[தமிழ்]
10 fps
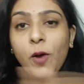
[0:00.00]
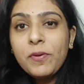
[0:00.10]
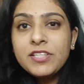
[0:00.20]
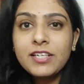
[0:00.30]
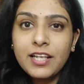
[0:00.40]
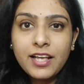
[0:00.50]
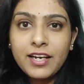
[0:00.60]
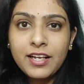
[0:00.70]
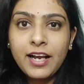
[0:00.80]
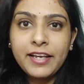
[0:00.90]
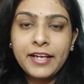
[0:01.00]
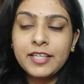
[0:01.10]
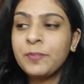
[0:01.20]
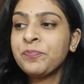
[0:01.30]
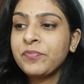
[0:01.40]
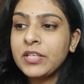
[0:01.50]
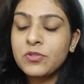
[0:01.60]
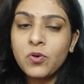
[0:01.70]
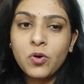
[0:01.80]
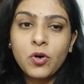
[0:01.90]
ஆப்போசிட்டில் தான் எங்களுக்கு ஐஐடி
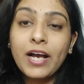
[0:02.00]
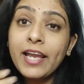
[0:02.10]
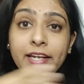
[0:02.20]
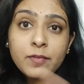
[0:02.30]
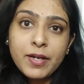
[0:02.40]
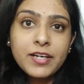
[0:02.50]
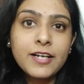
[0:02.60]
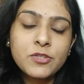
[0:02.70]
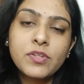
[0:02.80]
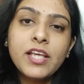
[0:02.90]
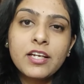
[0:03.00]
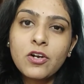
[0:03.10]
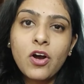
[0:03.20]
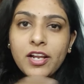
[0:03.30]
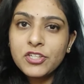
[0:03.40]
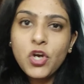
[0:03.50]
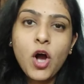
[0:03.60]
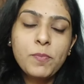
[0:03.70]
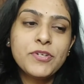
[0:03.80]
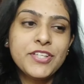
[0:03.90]
ஸோ ஐஐடி மெட்ராஸ் வந்து எங்கள்
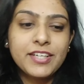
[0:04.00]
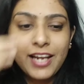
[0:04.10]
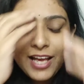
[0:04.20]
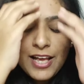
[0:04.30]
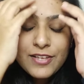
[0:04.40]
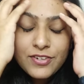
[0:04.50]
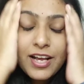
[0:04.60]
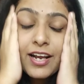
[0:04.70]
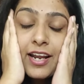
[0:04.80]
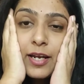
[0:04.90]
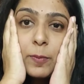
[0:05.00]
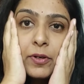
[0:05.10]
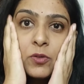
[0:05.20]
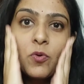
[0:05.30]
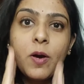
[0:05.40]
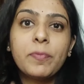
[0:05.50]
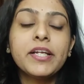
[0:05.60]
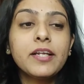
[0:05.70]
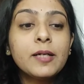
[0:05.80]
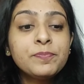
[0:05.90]
காலேஜுக்கு ஆப்போசிட்டில் ஸோ நாங்களாம் என்ன பண்ணுவோம்
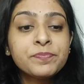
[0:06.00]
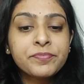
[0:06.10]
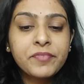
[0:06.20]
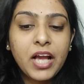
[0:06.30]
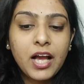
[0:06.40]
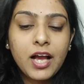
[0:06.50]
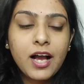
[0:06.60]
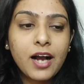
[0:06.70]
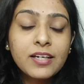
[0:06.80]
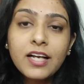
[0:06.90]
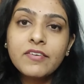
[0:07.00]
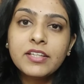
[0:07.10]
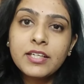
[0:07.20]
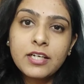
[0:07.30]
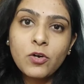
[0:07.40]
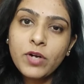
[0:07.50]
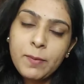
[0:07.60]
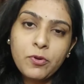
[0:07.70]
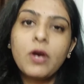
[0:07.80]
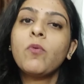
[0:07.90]
அப்படின்னா அங்கே வந்து
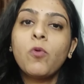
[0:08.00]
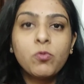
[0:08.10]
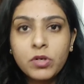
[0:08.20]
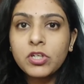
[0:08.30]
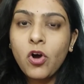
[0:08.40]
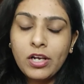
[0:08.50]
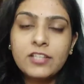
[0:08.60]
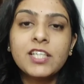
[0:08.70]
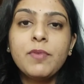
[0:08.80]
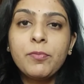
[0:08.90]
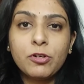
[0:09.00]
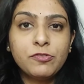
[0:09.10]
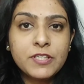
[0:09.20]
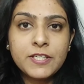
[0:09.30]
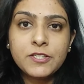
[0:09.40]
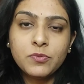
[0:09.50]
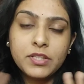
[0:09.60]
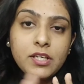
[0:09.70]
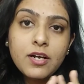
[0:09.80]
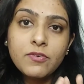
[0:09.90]
இருக்கக்கூடிய ஒவ்வொரு காலேஜ்லேயுமே ப்ரொஃபஸர்ஸ்
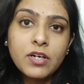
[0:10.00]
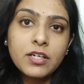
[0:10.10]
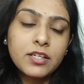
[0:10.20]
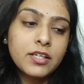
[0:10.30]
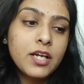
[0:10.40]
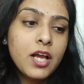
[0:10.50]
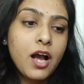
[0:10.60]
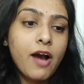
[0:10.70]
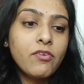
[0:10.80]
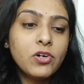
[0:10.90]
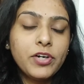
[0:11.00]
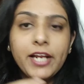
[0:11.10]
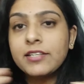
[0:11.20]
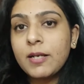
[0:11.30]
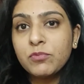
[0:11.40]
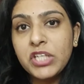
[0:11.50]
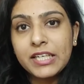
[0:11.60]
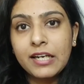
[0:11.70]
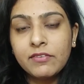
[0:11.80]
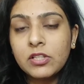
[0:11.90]
வந்து அவங்களுக்கு அவங்களுடைய
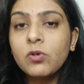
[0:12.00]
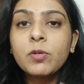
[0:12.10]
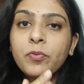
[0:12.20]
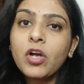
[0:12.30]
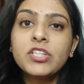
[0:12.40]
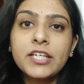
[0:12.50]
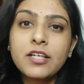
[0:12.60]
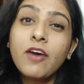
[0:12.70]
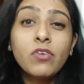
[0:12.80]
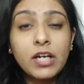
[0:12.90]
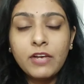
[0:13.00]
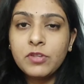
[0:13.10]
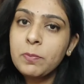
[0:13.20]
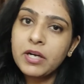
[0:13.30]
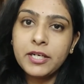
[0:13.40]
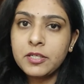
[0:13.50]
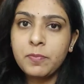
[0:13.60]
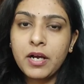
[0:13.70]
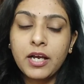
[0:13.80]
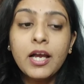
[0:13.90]
சப்ஜெக்டில் வந்து ஒரு ப்ராஜெக்ட் அவங்களே வந்து
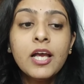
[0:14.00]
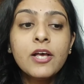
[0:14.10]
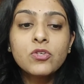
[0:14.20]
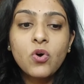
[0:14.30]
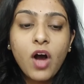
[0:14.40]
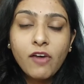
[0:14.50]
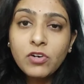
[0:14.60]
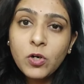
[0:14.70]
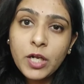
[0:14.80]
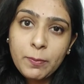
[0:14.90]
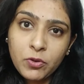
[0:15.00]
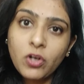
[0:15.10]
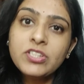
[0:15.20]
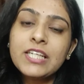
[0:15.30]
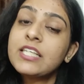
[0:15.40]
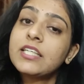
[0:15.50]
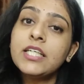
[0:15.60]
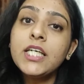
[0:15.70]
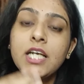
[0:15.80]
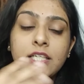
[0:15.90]
பண்ணிகிட்ருப்பாங்க ஸோ அவங்களுடைய
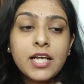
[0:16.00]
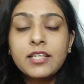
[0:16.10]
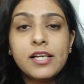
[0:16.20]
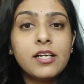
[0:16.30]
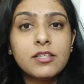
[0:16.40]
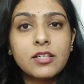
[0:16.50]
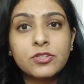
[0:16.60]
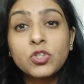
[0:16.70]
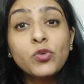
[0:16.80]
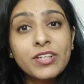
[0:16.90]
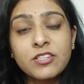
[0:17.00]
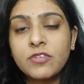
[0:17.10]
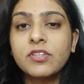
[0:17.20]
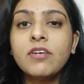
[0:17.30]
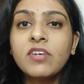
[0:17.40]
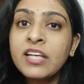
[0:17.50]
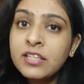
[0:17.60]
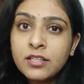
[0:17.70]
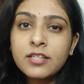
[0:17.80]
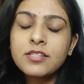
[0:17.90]
ப்ராஜெக்ட்டுக்கு நிறைய ஸ்டூடெண்ட்ஸை வந்து அவங்க
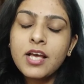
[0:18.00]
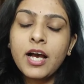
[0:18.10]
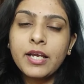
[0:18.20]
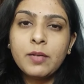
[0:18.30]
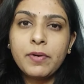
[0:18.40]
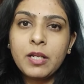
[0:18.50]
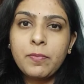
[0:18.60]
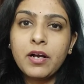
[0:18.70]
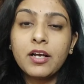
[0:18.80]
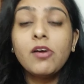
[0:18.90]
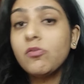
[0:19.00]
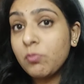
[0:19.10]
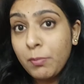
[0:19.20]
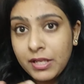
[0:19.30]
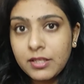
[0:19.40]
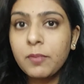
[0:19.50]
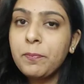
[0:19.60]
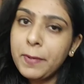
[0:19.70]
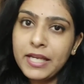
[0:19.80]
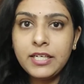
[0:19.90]
இன்டர்ன்ஸாக ஹையர் பண்ணிப்பாங்க மந்த்
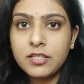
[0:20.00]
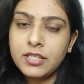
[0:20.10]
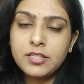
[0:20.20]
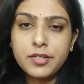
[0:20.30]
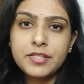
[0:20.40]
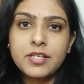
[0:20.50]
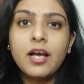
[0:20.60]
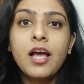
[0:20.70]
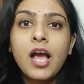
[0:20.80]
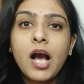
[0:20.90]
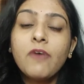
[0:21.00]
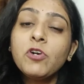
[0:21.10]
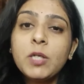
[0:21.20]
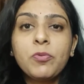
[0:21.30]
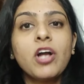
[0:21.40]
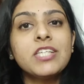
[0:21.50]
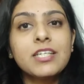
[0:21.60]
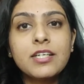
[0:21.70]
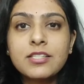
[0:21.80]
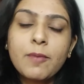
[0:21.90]
பெய்டு இன்டர்ன்ஸாக அவங்களுடைய
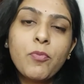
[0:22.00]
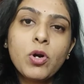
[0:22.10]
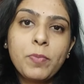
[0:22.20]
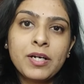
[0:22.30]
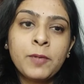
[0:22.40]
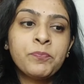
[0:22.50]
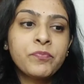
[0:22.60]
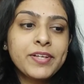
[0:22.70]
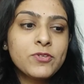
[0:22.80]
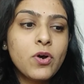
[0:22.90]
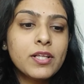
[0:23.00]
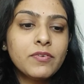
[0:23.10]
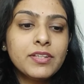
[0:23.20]
ப்ராஜெக்ட்டுக்கு சப்போர்ட் பண்ண ஸோ அது